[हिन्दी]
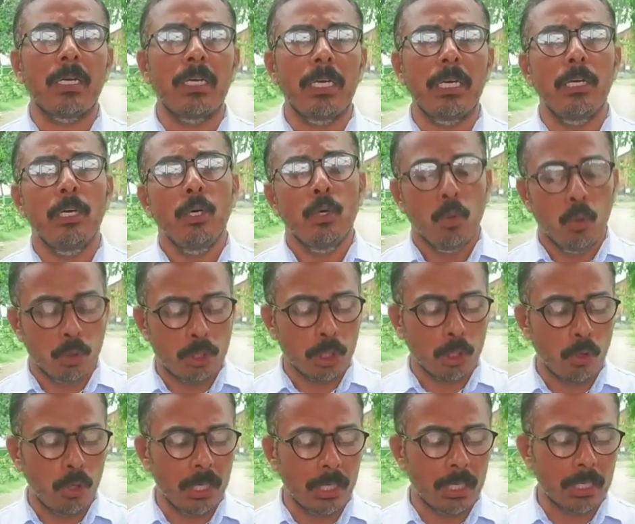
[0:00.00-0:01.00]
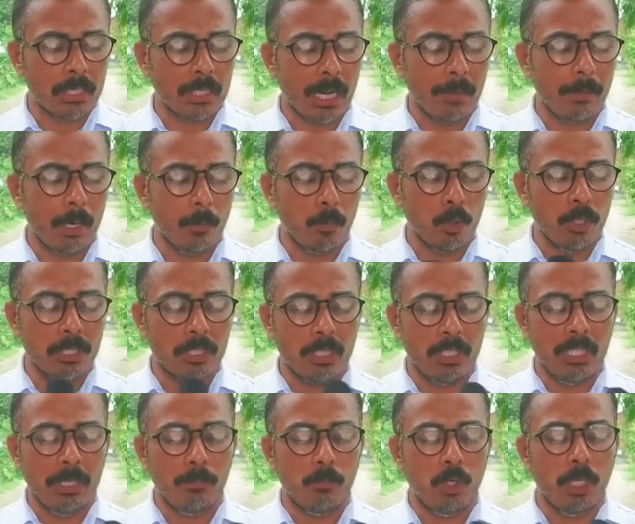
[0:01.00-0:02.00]
करनी है उसी को लेकर सांबा पुलिस
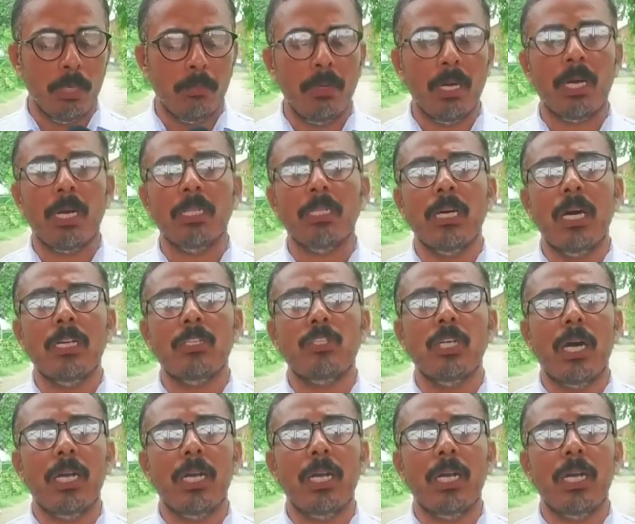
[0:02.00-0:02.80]
की यह मुहिम लगातार